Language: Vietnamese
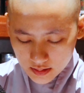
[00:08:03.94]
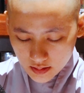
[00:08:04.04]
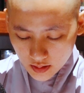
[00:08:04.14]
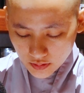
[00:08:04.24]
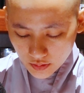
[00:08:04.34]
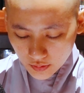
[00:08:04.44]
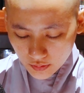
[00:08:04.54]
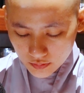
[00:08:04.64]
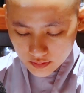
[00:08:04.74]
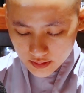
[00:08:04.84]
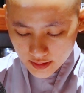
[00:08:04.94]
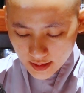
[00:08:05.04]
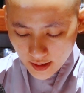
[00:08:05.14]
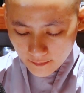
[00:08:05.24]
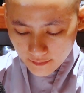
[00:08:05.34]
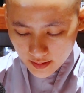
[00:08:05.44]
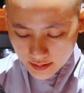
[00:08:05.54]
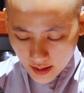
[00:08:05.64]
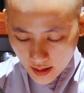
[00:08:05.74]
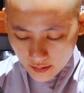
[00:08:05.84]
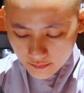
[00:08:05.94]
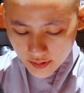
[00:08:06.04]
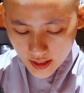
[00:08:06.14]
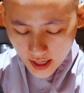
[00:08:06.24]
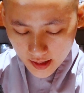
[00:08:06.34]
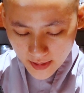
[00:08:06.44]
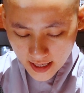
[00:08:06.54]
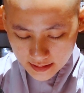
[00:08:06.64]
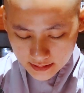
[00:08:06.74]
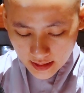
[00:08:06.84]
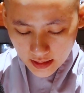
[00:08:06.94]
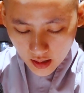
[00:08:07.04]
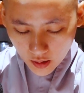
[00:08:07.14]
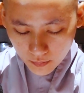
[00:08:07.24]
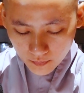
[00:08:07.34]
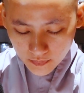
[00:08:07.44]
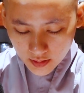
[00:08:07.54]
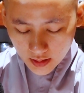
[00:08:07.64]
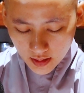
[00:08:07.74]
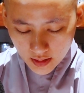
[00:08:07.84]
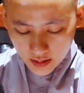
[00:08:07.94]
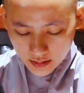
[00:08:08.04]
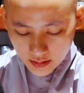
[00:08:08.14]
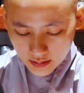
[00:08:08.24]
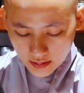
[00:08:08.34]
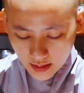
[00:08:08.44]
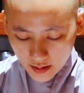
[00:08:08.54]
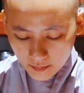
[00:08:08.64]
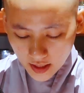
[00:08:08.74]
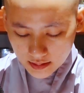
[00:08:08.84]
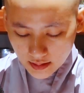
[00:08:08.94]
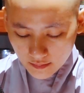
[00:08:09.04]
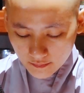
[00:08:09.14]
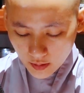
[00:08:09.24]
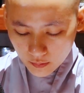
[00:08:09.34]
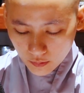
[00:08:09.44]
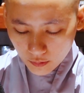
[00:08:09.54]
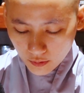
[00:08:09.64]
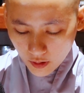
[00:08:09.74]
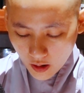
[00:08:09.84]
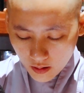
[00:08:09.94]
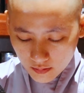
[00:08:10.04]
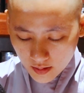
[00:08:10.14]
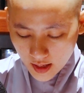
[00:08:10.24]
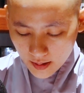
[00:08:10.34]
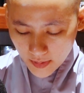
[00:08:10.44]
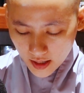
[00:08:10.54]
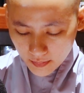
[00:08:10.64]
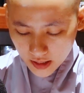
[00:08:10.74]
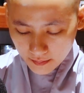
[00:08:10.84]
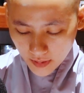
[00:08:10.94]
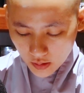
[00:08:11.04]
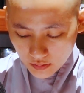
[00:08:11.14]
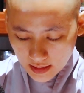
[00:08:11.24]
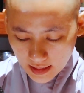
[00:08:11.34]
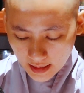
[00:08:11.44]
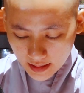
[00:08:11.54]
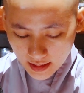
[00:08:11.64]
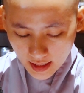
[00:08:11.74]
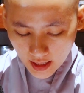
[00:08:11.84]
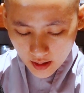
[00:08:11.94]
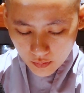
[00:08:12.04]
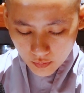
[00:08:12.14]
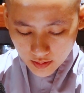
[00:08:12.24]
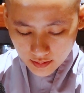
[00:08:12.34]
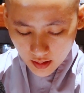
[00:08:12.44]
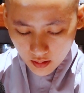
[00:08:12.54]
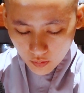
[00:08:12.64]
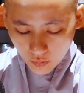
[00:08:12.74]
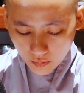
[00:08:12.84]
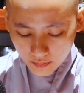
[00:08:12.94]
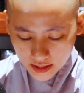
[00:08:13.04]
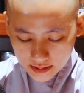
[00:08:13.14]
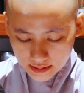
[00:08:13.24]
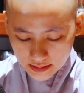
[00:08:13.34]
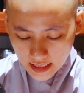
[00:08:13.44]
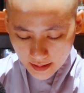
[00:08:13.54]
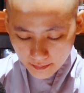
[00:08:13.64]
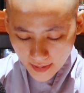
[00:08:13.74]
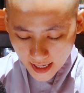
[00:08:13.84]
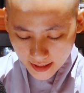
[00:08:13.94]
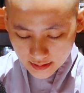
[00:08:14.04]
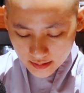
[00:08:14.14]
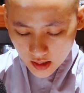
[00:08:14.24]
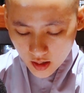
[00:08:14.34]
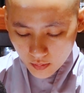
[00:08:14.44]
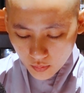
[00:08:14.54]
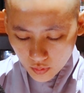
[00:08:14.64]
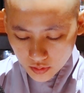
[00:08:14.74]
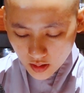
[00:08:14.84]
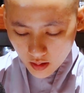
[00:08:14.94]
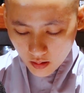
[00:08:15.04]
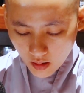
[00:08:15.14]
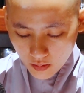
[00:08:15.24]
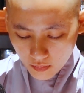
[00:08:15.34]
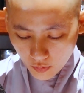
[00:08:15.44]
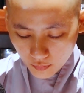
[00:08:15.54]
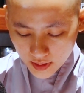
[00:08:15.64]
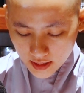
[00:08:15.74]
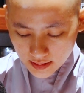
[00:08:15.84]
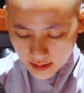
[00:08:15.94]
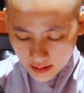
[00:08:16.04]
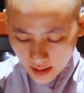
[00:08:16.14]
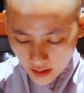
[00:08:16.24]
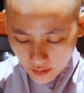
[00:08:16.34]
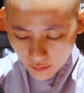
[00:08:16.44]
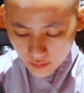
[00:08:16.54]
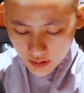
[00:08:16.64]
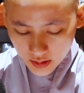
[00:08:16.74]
xế chiều người cha về nhà với hai bàn tay không nhìn nét mặt thất vọng của con bà mạnh mậu đi lấy cái áo quý nhất của mình đem bán mua cho con một miếng thịt heo